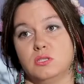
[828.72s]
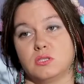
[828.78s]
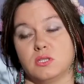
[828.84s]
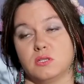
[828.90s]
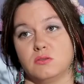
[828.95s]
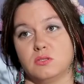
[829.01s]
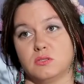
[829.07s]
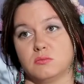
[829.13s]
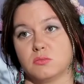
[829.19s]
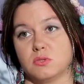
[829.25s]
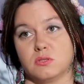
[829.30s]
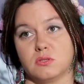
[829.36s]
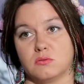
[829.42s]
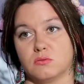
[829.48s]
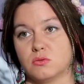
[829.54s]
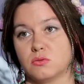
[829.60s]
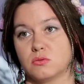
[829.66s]
независимо от
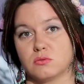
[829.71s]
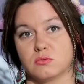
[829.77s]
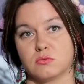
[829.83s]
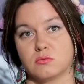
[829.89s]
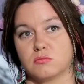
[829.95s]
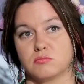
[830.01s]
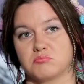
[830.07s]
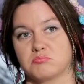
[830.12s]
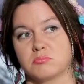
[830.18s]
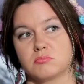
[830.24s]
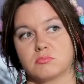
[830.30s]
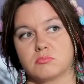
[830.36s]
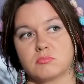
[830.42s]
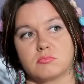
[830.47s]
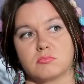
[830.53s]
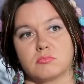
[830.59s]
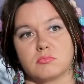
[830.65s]
того,
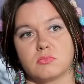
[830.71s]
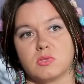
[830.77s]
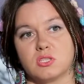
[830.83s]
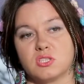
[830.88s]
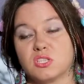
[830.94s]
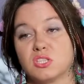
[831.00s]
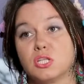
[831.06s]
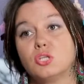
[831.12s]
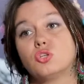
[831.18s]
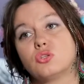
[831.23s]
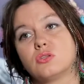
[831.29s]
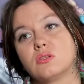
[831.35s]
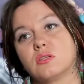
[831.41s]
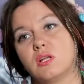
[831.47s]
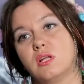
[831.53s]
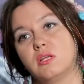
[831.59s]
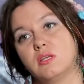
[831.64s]
осознает
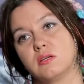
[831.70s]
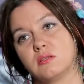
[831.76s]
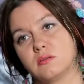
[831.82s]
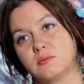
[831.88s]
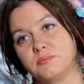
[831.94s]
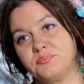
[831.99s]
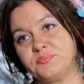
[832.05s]
он это или нет.